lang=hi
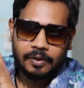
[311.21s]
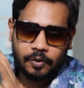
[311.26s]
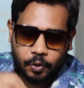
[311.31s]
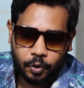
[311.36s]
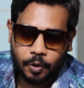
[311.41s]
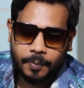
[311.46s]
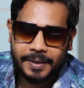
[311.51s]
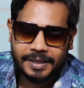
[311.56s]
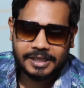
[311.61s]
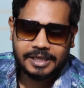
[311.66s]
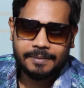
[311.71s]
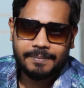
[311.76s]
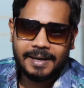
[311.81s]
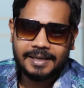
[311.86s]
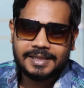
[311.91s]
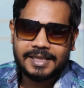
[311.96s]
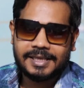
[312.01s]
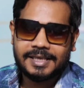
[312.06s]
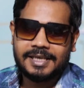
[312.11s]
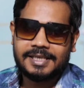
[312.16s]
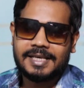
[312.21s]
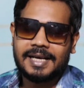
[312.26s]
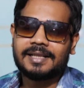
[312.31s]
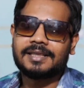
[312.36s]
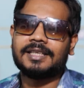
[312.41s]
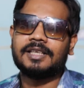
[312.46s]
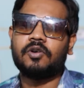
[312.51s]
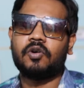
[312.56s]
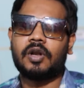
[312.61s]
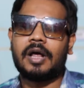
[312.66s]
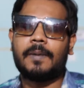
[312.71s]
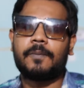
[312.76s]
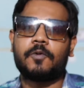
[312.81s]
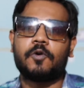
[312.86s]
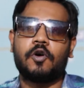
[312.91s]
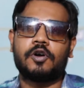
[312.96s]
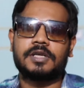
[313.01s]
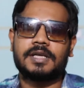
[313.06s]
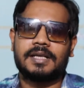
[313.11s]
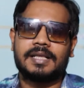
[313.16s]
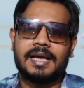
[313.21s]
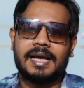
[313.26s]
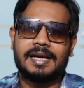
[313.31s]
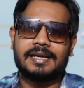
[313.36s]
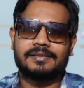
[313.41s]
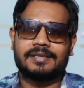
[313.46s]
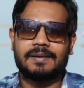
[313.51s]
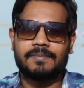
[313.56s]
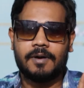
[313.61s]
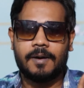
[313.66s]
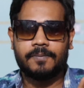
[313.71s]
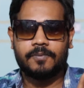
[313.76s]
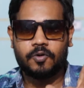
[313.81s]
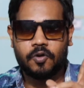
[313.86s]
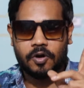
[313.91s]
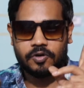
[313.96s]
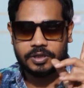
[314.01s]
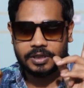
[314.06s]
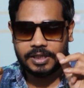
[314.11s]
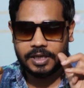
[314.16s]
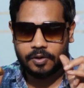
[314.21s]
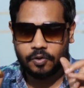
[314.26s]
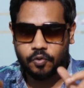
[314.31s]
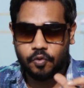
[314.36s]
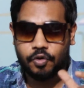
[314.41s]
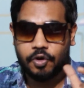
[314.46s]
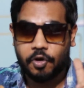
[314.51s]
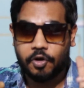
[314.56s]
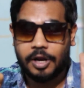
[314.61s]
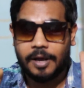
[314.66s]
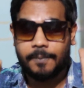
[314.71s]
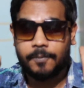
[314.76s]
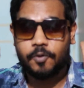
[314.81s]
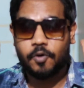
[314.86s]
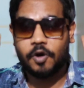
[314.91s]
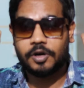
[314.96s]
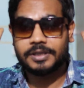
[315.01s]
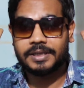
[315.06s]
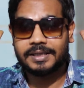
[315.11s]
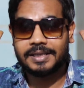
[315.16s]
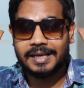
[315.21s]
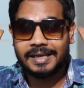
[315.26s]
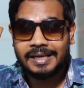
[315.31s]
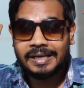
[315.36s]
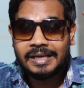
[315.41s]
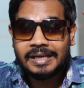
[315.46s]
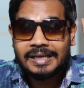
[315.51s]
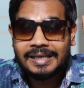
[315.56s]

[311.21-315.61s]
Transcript: ग्रूमिंग की बातें की जाती हैं और आपको और ज़्यादा हैंडसम आपको और ज़्यादा कूल और आपको और ज़्यादा